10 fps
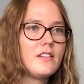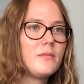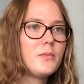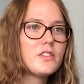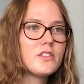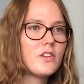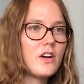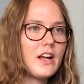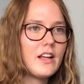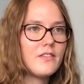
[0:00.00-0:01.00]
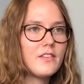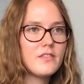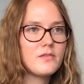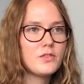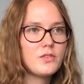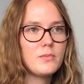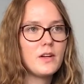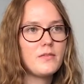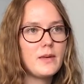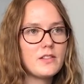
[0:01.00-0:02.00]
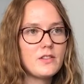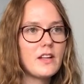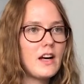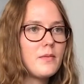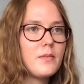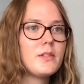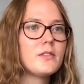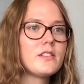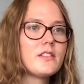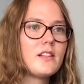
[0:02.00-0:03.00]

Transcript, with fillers: die müssten doch eigentlich wissen, wozu man Messer und Gabel benutzt.